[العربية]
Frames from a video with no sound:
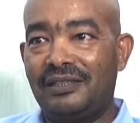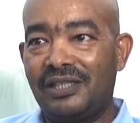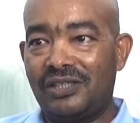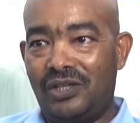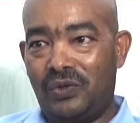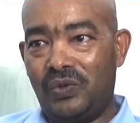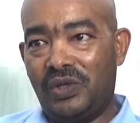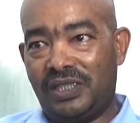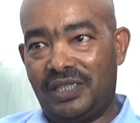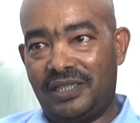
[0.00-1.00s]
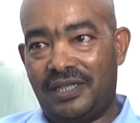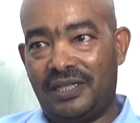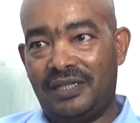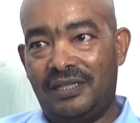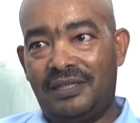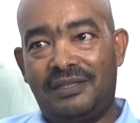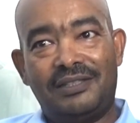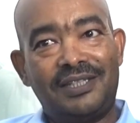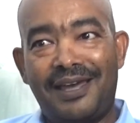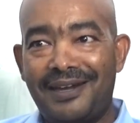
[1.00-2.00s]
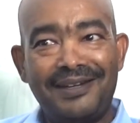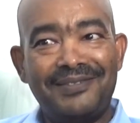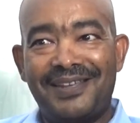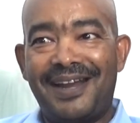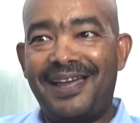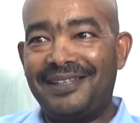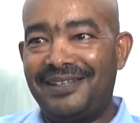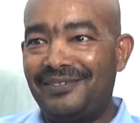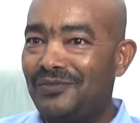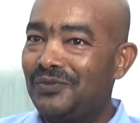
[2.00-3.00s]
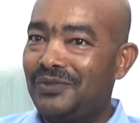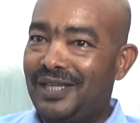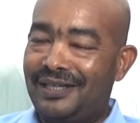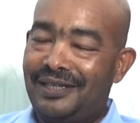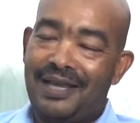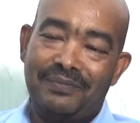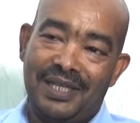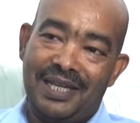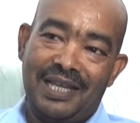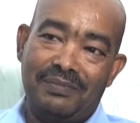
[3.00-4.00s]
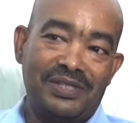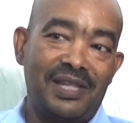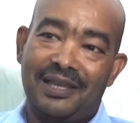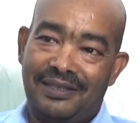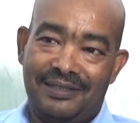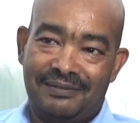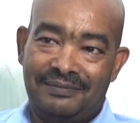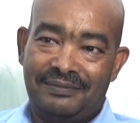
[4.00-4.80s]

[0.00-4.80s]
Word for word: ان تصل عروق الشجره نعم. شعارنا صراحه ويعني الحمد لله المصداقيه